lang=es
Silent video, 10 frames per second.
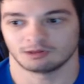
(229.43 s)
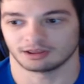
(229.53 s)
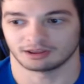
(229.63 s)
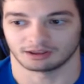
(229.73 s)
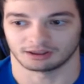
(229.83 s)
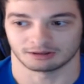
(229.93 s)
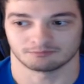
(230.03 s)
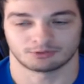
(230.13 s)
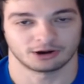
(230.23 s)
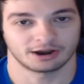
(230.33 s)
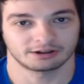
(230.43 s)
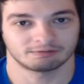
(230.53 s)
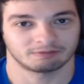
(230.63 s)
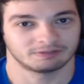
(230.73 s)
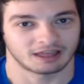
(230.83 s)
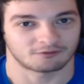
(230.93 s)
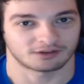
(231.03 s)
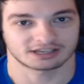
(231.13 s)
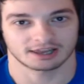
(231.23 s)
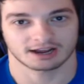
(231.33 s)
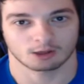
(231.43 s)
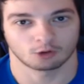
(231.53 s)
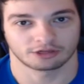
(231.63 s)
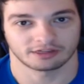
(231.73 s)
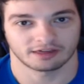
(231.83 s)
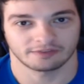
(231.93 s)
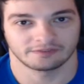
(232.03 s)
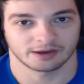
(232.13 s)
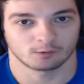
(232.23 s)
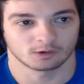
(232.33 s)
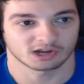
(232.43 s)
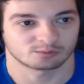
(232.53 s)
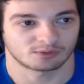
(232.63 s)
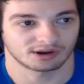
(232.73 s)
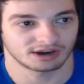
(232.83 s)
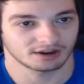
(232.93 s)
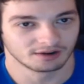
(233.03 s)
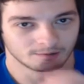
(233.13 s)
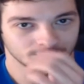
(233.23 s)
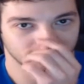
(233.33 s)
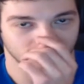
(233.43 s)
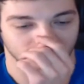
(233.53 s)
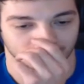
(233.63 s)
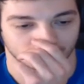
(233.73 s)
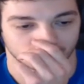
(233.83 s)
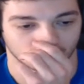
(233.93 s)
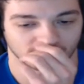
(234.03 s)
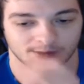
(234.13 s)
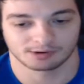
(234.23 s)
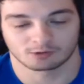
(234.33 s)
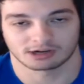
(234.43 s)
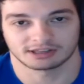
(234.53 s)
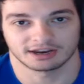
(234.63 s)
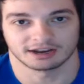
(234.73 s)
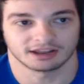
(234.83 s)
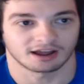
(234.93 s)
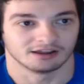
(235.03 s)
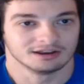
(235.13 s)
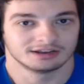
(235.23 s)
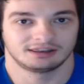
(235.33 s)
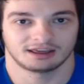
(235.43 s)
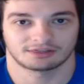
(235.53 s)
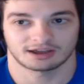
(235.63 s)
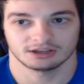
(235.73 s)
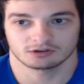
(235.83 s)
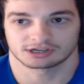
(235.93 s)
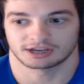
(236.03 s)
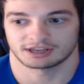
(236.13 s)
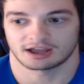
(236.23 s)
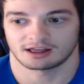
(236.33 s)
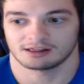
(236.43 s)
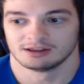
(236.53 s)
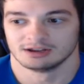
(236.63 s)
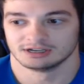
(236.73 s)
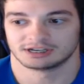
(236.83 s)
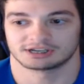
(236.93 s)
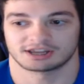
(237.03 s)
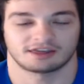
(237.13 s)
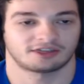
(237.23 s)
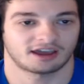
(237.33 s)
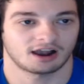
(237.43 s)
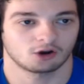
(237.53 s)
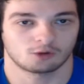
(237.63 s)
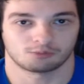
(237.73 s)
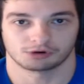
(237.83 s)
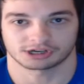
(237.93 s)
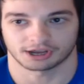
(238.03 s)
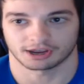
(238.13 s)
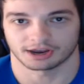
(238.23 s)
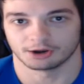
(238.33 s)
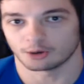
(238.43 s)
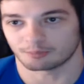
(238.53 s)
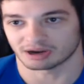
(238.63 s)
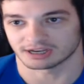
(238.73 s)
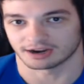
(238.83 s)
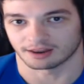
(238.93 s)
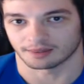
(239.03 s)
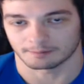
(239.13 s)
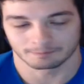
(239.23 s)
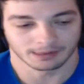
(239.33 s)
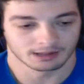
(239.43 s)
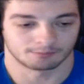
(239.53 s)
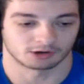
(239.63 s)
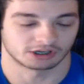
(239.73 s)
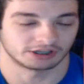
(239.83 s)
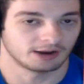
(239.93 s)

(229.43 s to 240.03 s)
eh, poner de fecha de caducidad de un spoiler 10 años. Cuando una película tiene ya 10 años, que ya si se dice algo, pues que no pasa nada. Pero si